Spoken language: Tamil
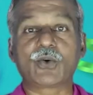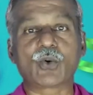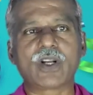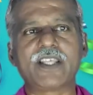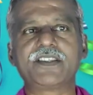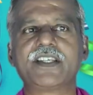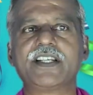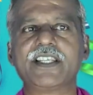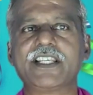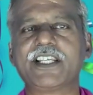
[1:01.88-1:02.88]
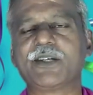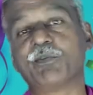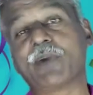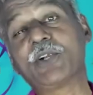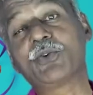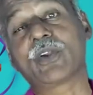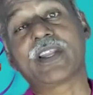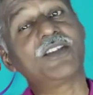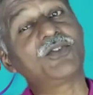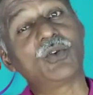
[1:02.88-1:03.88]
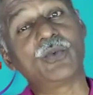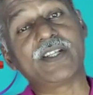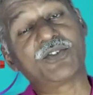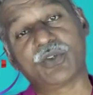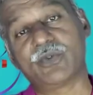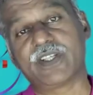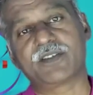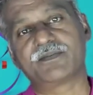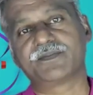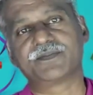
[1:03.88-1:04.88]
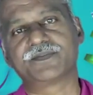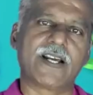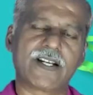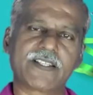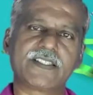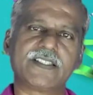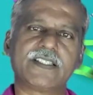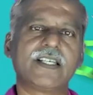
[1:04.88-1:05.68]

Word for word: குரலை தேடி மகிழுடனே சொல்வீர் சொல்வீர் அடுத்து